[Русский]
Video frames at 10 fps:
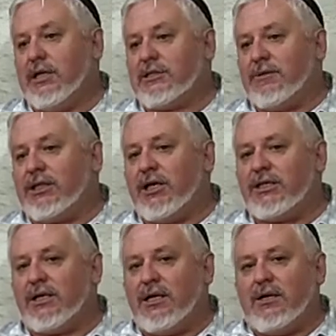
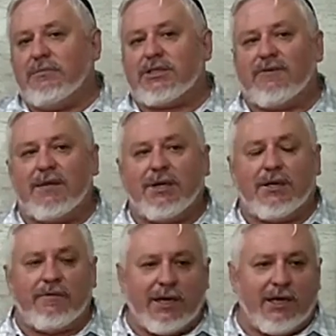Смотрите, мы с вами
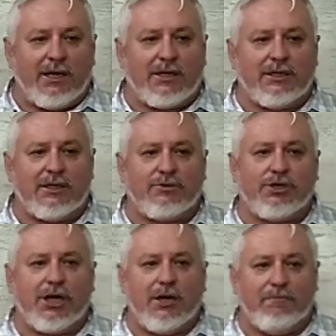говорили, когда
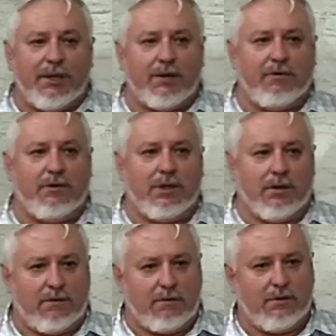изучали первую
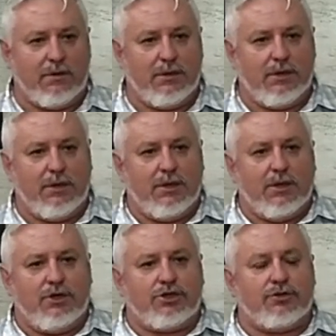главу,
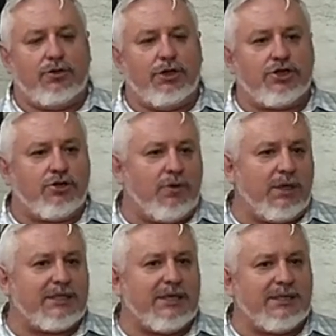что
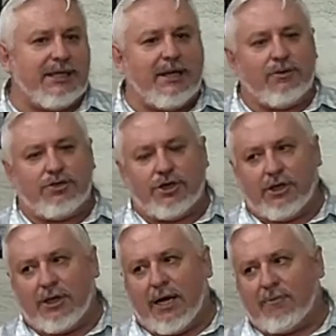Иешуа сказал
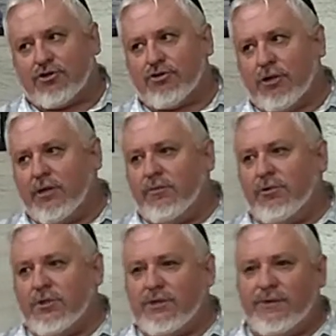ученикам, что они
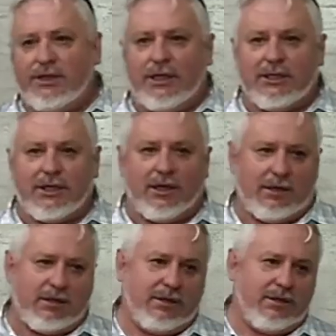будут
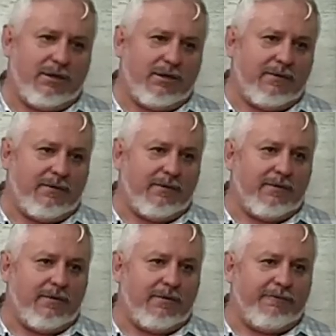свидетели
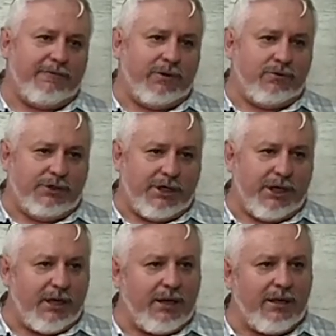в
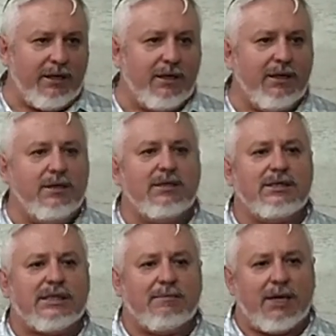Иудее,
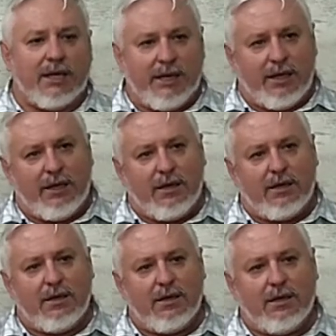
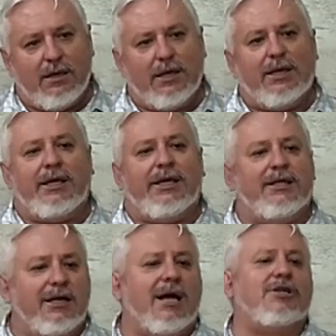Самарии и
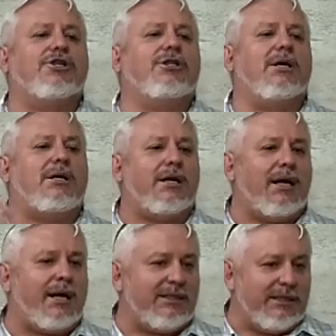даже до
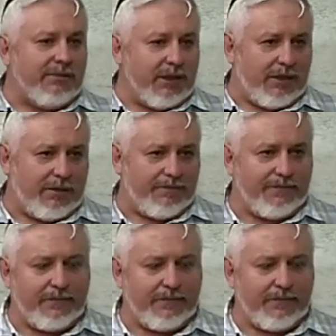края земли.